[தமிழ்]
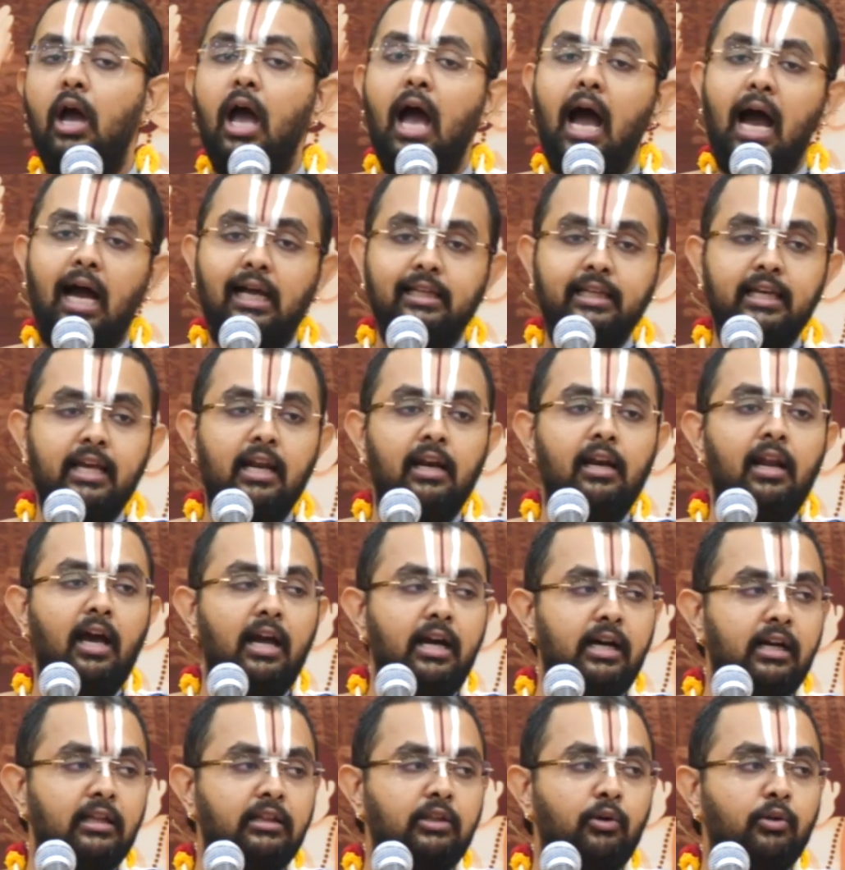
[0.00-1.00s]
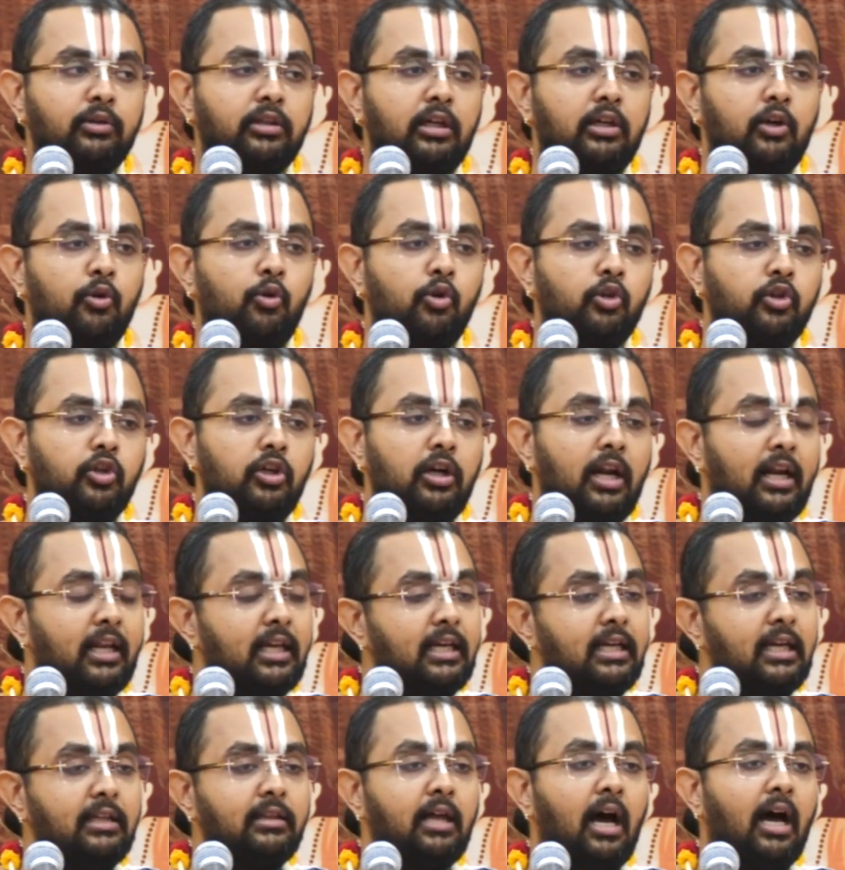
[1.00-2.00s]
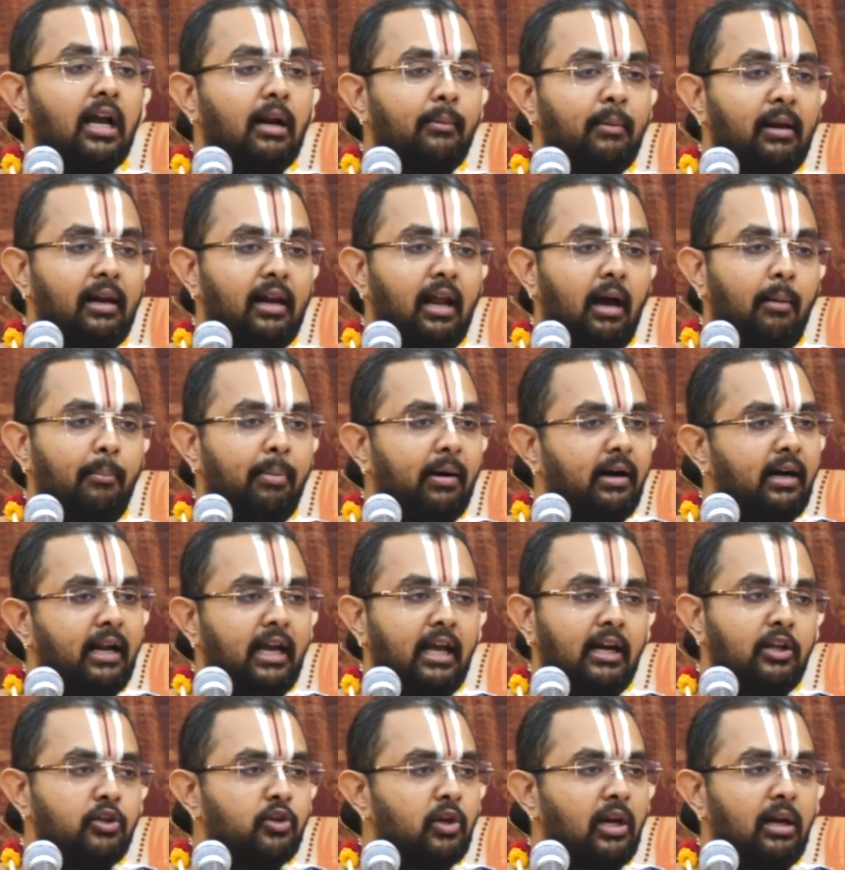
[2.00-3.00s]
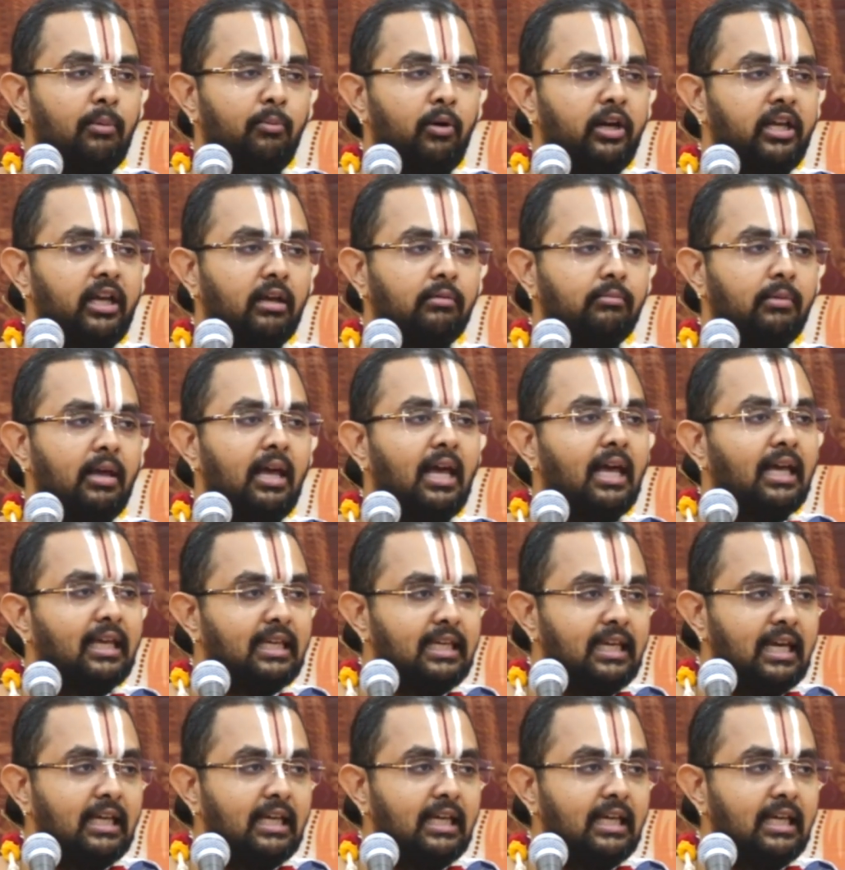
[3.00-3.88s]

அதையெல்லாம் எடுத்து ஒருத்தர்கிட்ட கொடுத்துட்டு நிறைய தானமெல்லாம் பண்ணேன்னு சொல்ல முடியாது எது